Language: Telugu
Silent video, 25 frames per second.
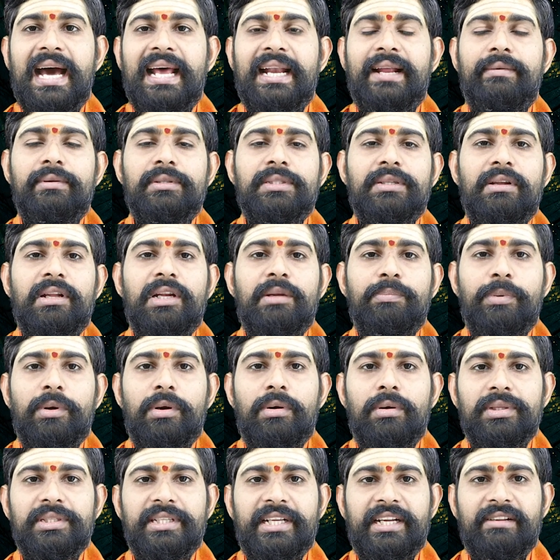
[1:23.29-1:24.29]
అనవసరమైన
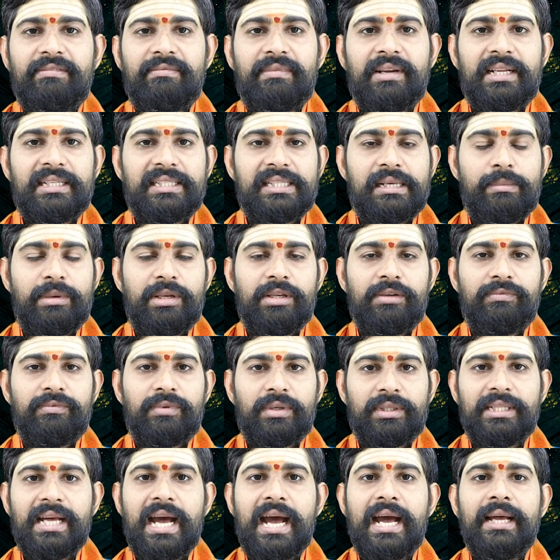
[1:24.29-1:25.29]
పనులు చేయడం వల్ల సమయం
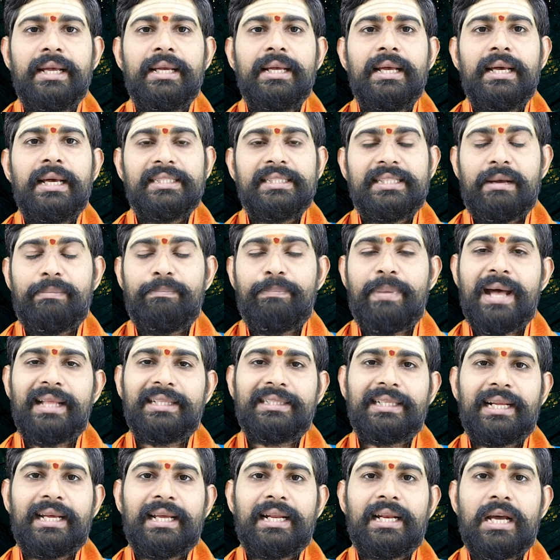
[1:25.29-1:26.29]
వృధా
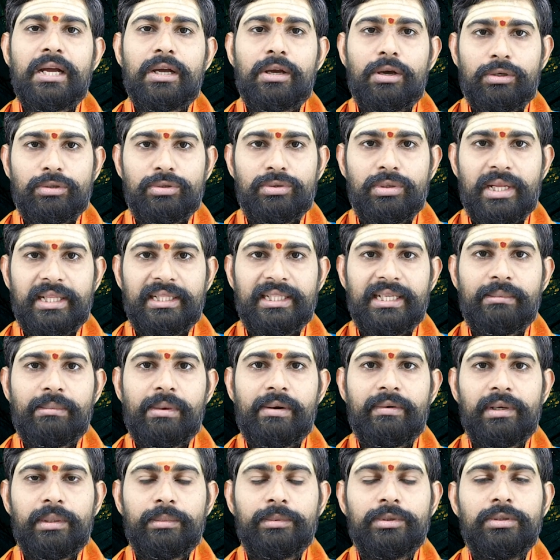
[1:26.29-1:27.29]
సంపాదన కన్నా ఖర్చులు
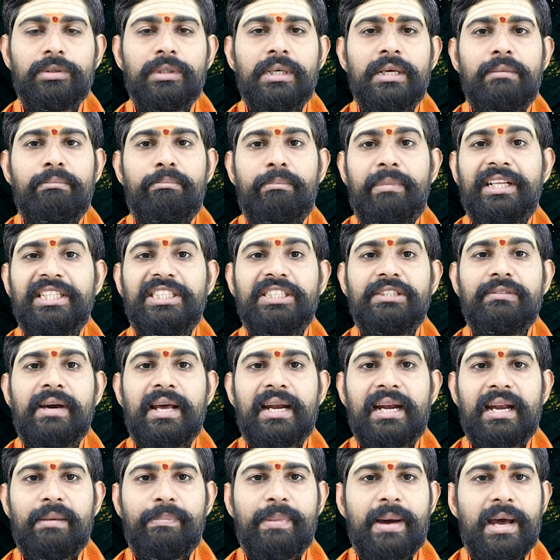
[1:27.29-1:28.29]
అధికమవడము
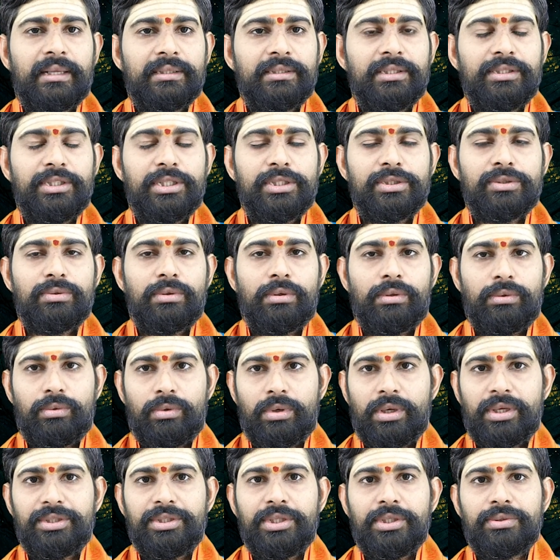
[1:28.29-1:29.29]
మంచివారిని అపార్థం చేసుకుని
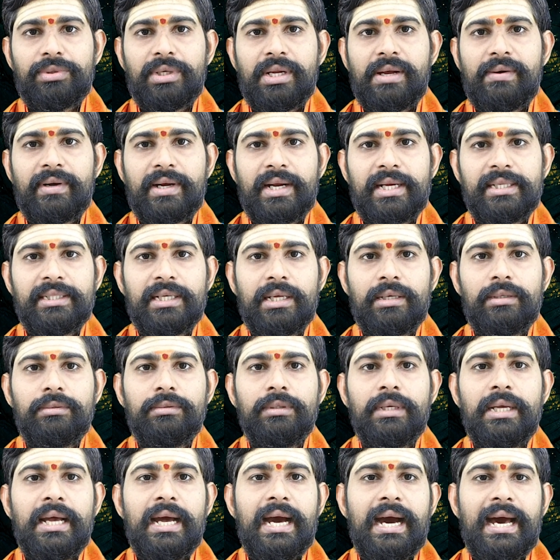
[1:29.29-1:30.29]
దూరం చేసుకునే అవకాశాలు
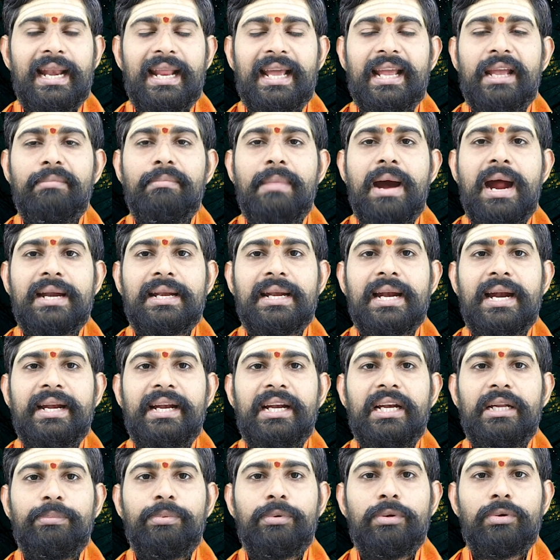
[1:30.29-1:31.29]
అలాగే
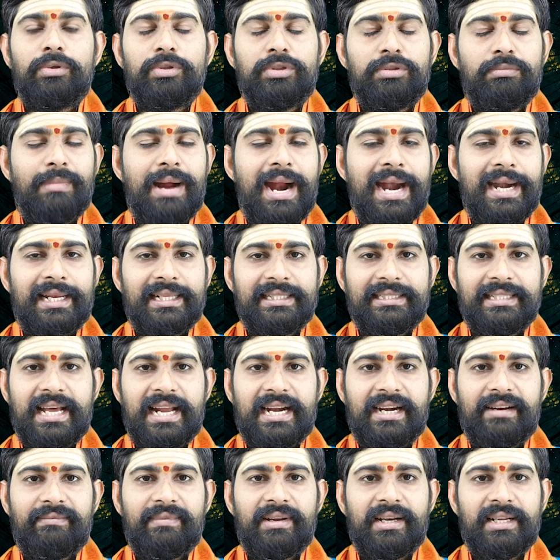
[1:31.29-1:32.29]
మాట్లాడేటప్పుడు కొంచెం మాట
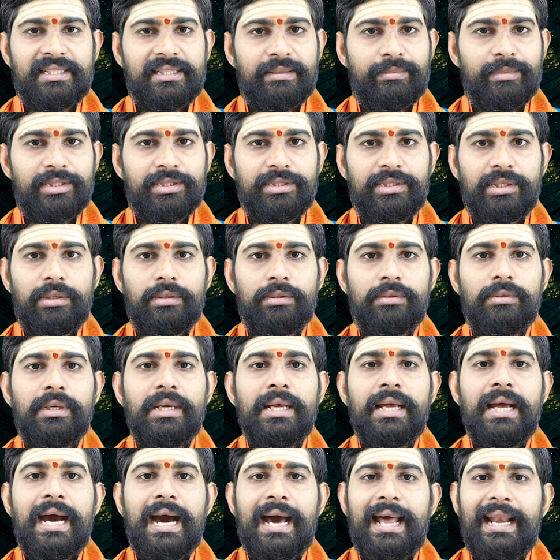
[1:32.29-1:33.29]
జారడం వల్ల సమస్యలు
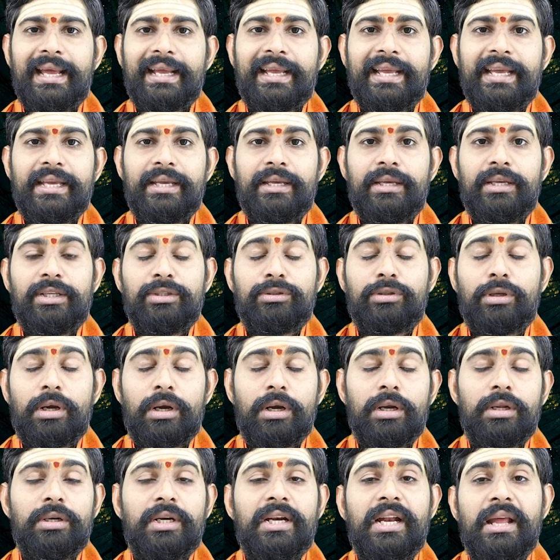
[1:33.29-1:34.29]
అలాగే
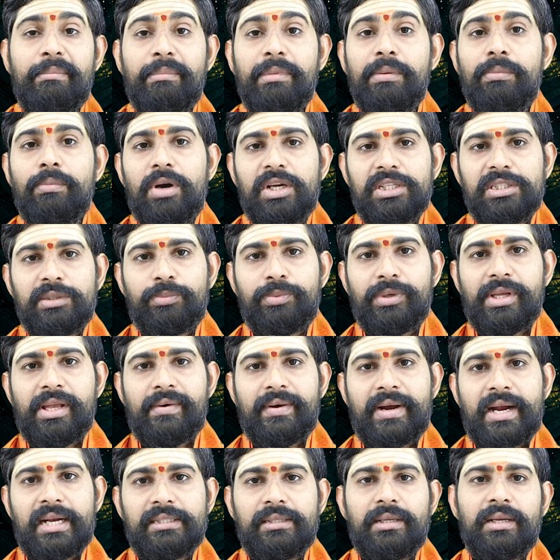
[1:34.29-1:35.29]
ఇతరులను నమ్మి మోసపోయే
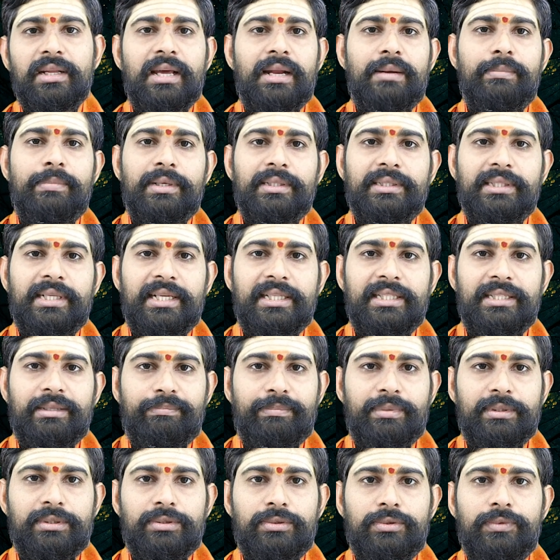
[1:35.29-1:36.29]
అవకాశాలు కనపడుతున్నాయని
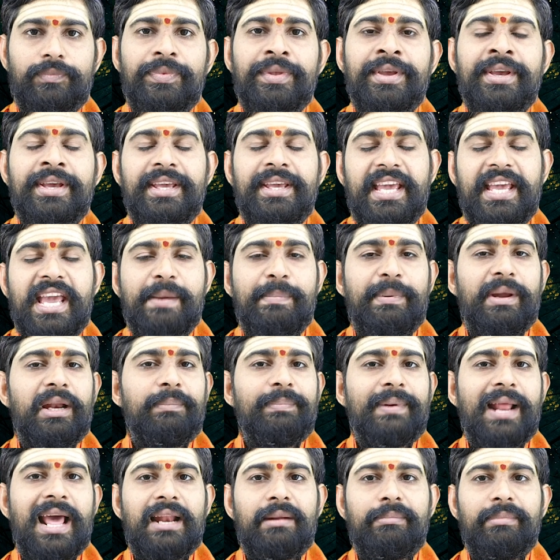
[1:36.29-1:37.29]
చెప్పచ్చు ఏ
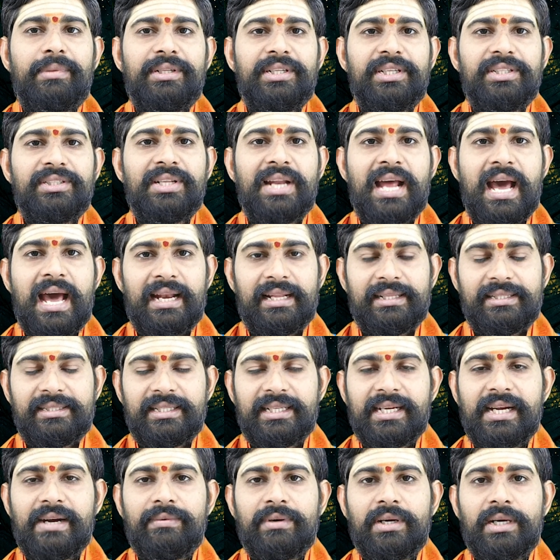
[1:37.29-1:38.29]
పని ప్రారంభం చేసినా
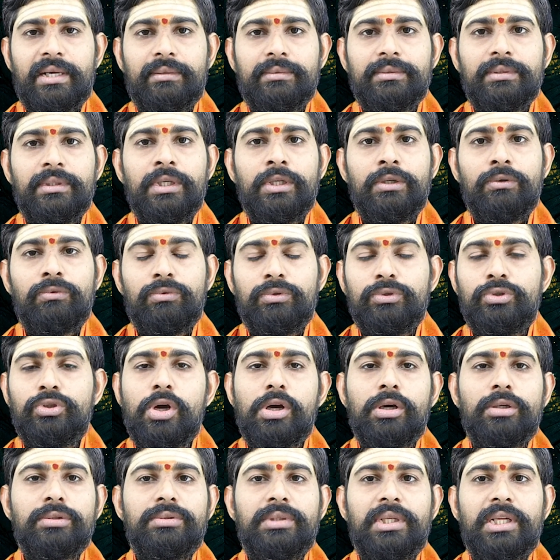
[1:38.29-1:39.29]
ఆలస్యంగా ఉండడం
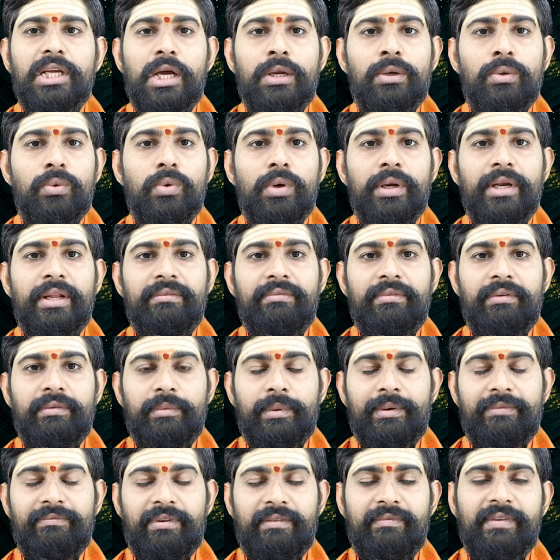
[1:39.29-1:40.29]
ఉద్యోగస్తులకు అనుకోని
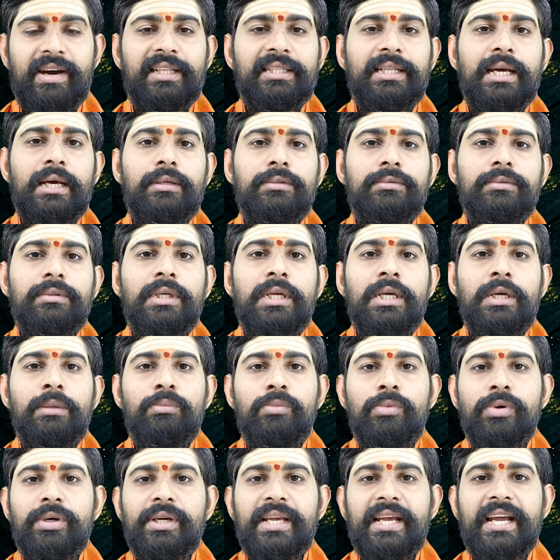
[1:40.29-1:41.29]
వివాదాలు
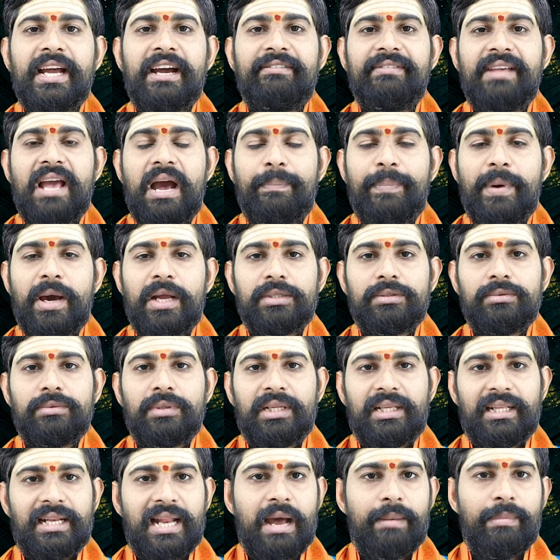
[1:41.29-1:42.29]
ముఖ్యంగా
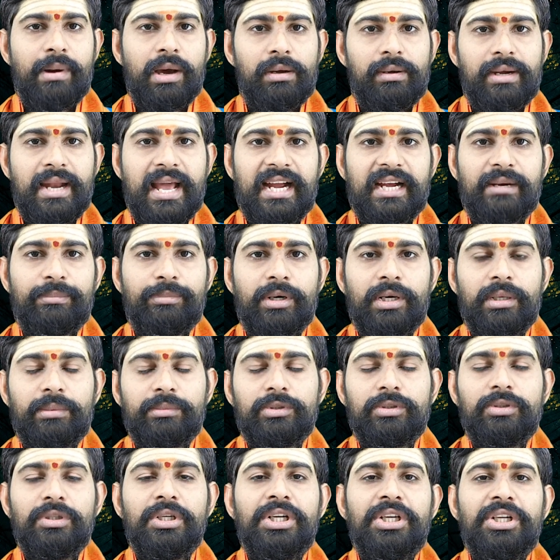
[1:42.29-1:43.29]
వ్యాపారస్తులకి లాభాలు
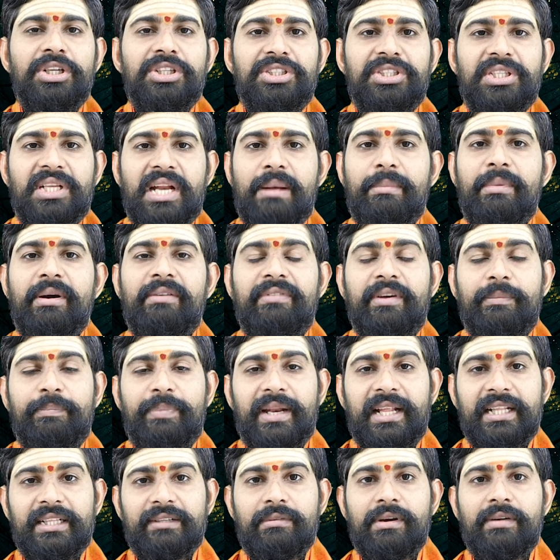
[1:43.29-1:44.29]
లేకపోవడము శ్రమ
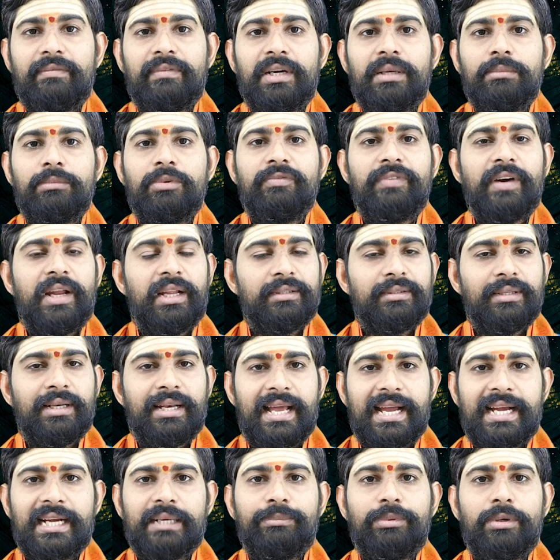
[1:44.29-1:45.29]
విపరీతం అవ్వడము ఫలితం
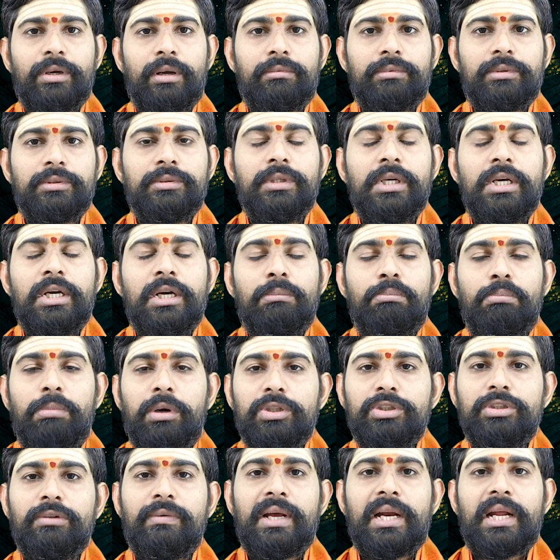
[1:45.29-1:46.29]
లేకపోవడము
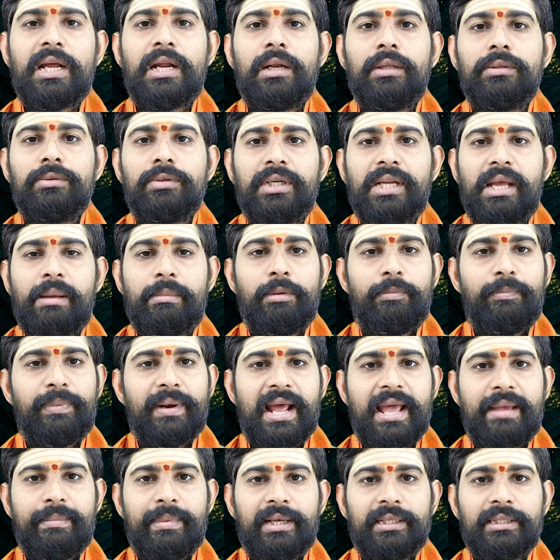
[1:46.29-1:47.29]
బంధువర్గంతో
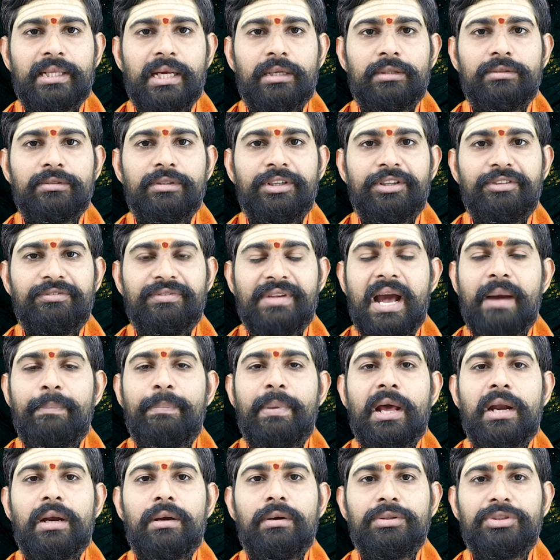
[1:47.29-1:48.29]
అభిప్రాయ భేదాలు
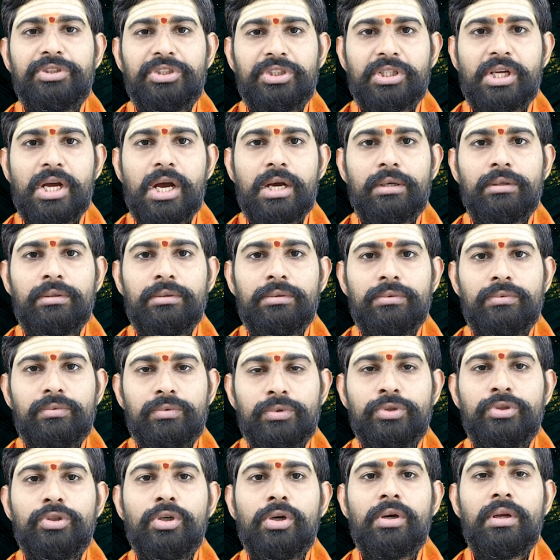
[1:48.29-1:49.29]
వ్యాపారంలో చికాకులు
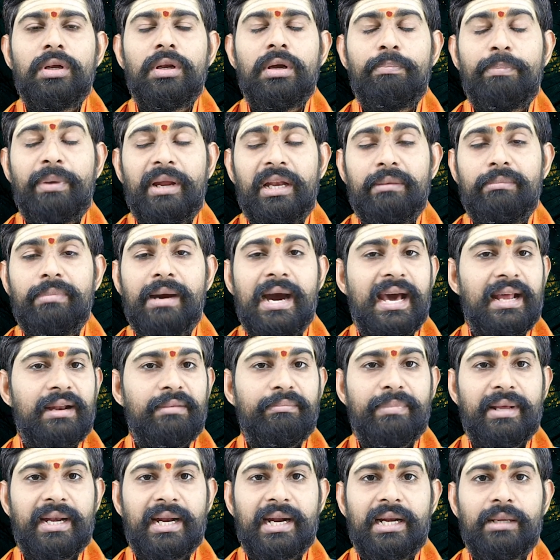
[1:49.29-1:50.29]
ఉద్యోగంలో పని
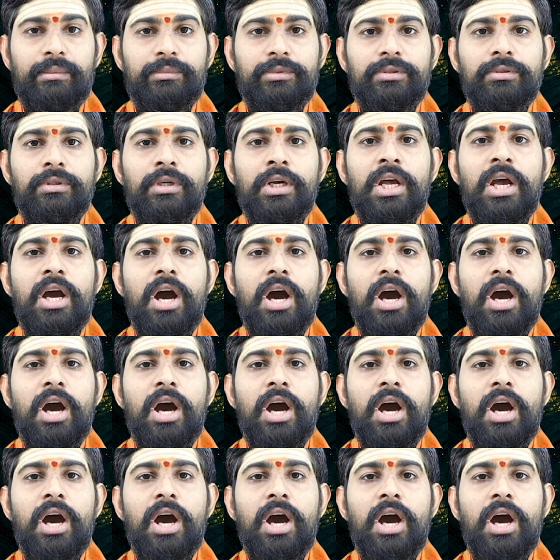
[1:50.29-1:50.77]
భారం పెరగడము